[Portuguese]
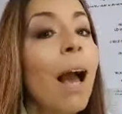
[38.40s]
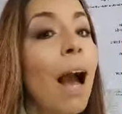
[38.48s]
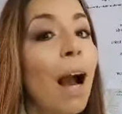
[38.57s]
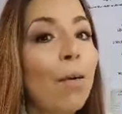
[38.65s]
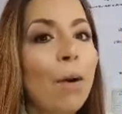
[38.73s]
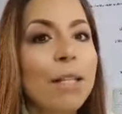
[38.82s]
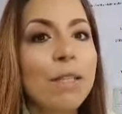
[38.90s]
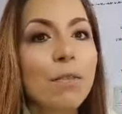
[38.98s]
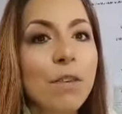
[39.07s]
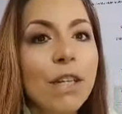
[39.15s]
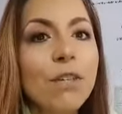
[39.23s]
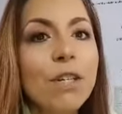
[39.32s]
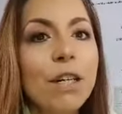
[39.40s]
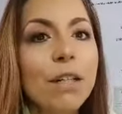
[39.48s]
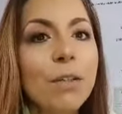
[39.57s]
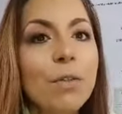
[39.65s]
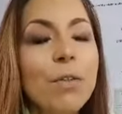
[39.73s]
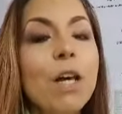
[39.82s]
Há quase 20
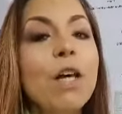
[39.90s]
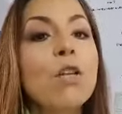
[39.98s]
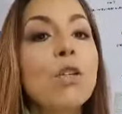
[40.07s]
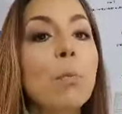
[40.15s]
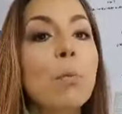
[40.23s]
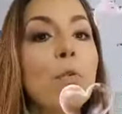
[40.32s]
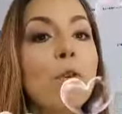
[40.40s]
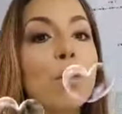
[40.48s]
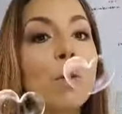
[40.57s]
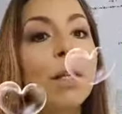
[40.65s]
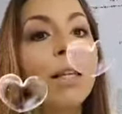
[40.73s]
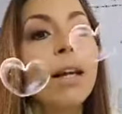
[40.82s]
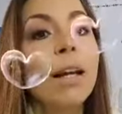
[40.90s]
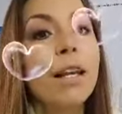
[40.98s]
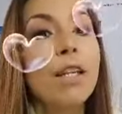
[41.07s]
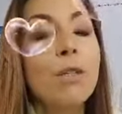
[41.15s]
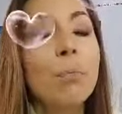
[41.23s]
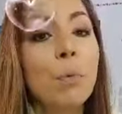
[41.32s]
anos, sou professora da
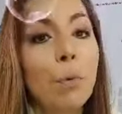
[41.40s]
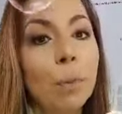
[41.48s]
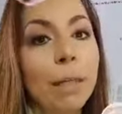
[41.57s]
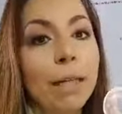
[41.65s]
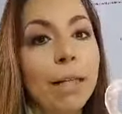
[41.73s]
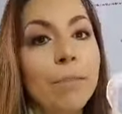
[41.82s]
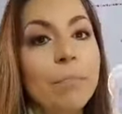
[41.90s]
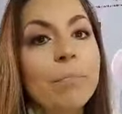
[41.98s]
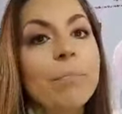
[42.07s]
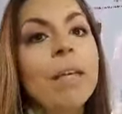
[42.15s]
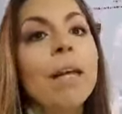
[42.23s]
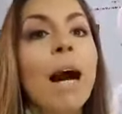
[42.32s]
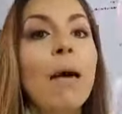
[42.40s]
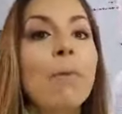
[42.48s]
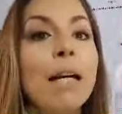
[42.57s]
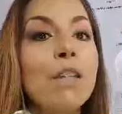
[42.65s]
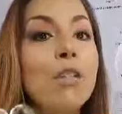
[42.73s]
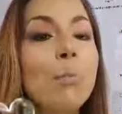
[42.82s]
rede pública. Há
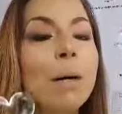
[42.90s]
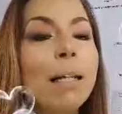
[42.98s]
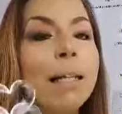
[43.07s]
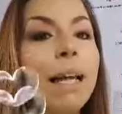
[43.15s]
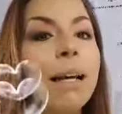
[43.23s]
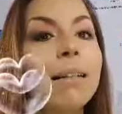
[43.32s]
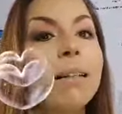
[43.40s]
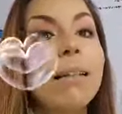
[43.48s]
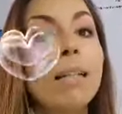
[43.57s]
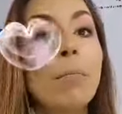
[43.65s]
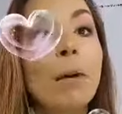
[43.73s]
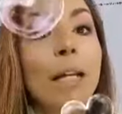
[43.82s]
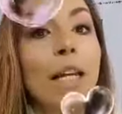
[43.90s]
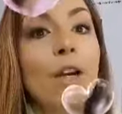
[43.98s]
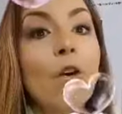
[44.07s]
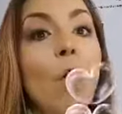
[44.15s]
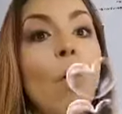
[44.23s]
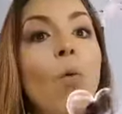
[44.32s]
mais de uma década trabalhei
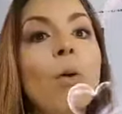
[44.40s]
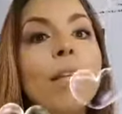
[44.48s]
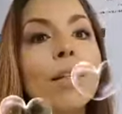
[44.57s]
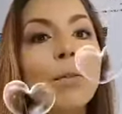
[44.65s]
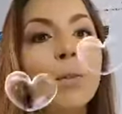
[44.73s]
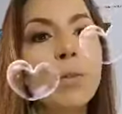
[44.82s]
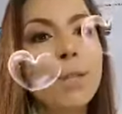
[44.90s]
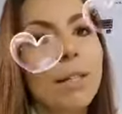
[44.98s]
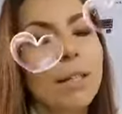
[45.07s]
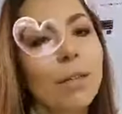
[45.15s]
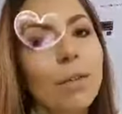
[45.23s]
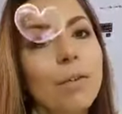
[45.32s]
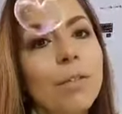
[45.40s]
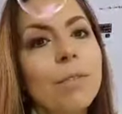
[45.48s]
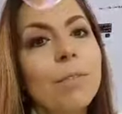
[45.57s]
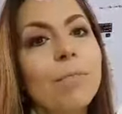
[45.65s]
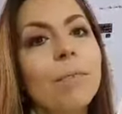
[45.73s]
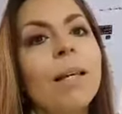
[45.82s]
com quintos anos.
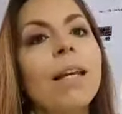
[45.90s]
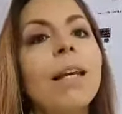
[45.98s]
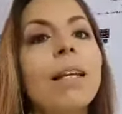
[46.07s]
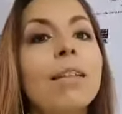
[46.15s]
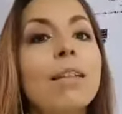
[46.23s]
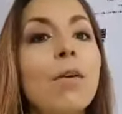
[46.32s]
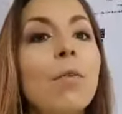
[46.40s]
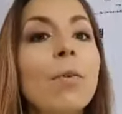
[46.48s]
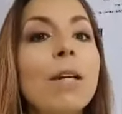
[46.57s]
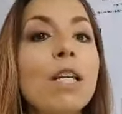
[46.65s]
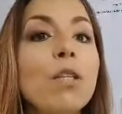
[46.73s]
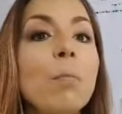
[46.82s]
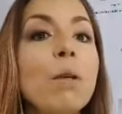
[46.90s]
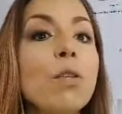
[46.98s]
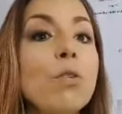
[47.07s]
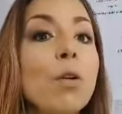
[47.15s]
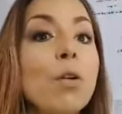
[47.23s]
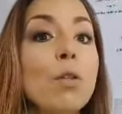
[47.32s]
Então,
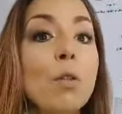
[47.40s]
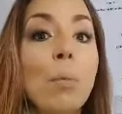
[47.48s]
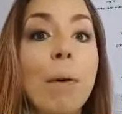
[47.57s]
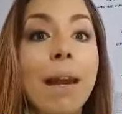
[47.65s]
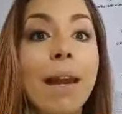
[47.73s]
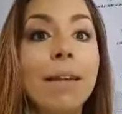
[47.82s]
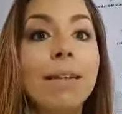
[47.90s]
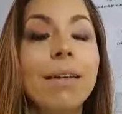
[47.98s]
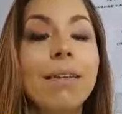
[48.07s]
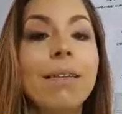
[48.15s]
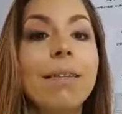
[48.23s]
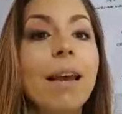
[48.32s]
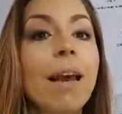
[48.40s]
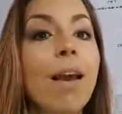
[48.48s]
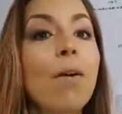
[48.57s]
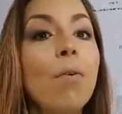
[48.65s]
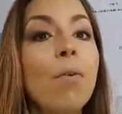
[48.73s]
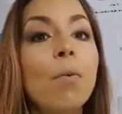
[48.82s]
expressões numéricas é
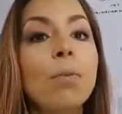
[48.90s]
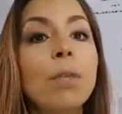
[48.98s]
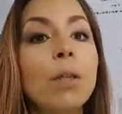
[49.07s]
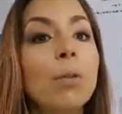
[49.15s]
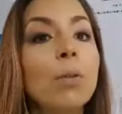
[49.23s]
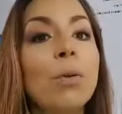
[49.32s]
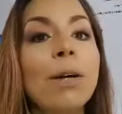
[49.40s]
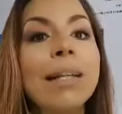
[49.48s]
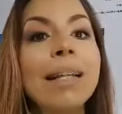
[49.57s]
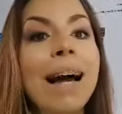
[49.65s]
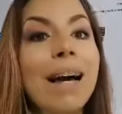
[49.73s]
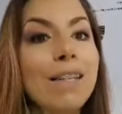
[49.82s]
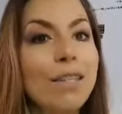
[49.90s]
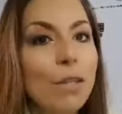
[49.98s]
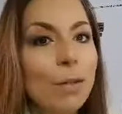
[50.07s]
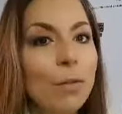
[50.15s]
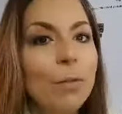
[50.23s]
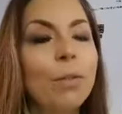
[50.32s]
um conteúdo
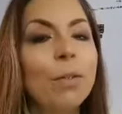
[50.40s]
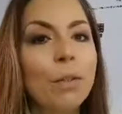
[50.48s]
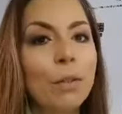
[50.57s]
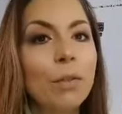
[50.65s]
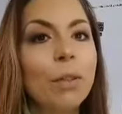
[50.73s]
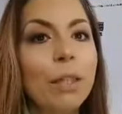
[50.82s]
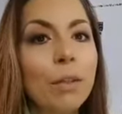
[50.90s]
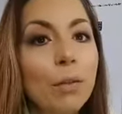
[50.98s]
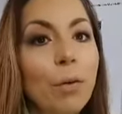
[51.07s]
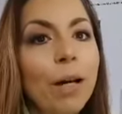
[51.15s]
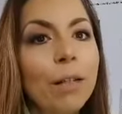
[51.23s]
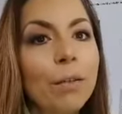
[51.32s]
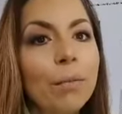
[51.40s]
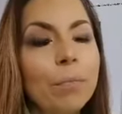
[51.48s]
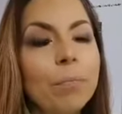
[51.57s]
clássico do quinto ano.